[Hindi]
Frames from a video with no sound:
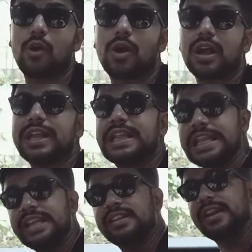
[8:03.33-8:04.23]
कहूँगा कि
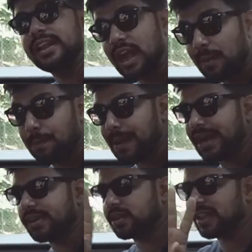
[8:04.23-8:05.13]
तीन जने यहाँ
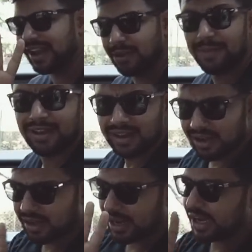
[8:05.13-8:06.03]
बैठ सकते हैं इट बी
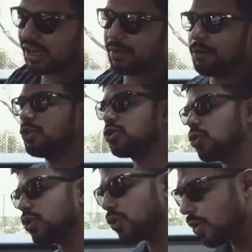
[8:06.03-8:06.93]
लिल टाइट लेट मी
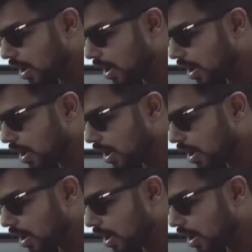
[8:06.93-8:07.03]
शो यू